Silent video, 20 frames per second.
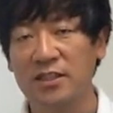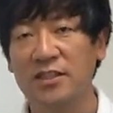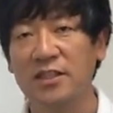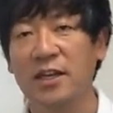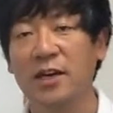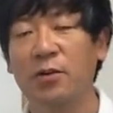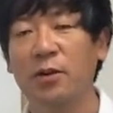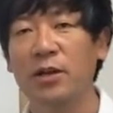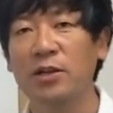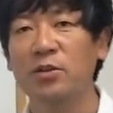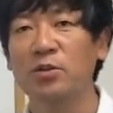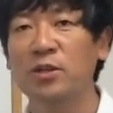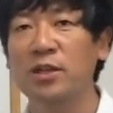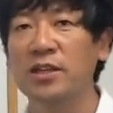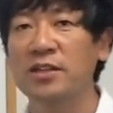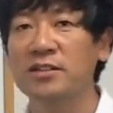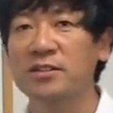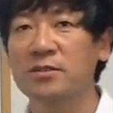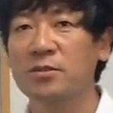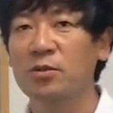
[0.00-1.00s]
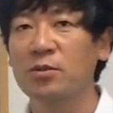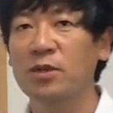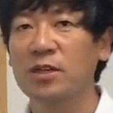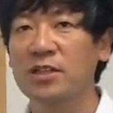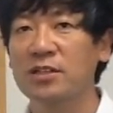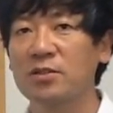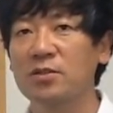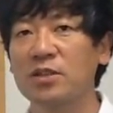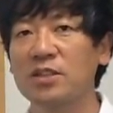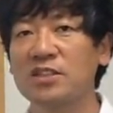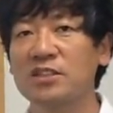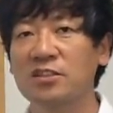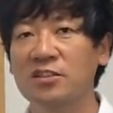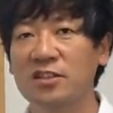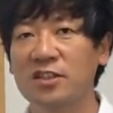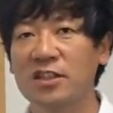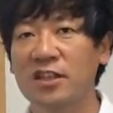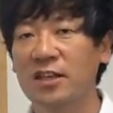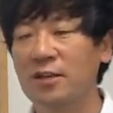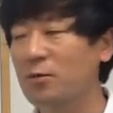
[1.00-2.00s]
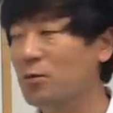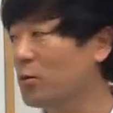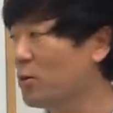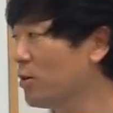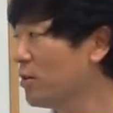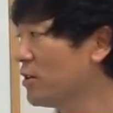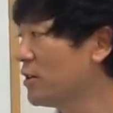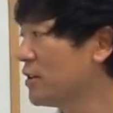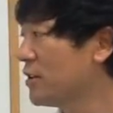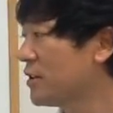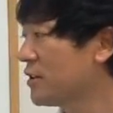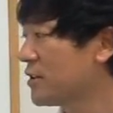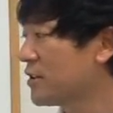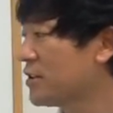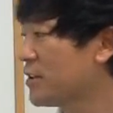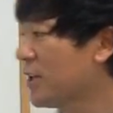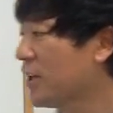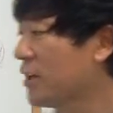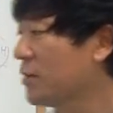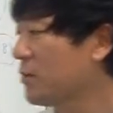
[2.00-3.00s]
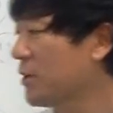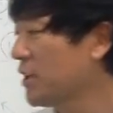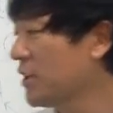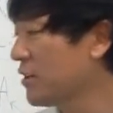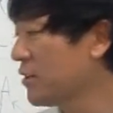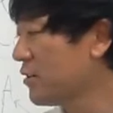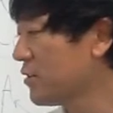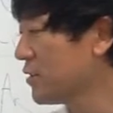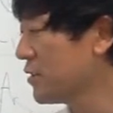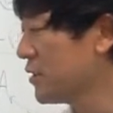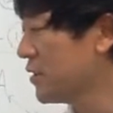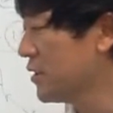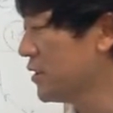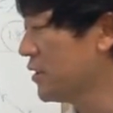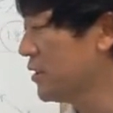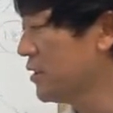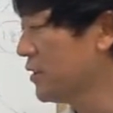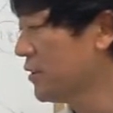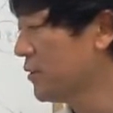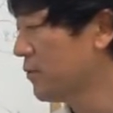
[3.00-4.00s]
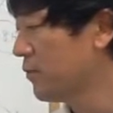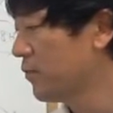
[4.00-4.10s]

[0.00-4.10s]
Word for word: 다 완료된 스코어 카드로 인정이 되고 그 다음에 이것을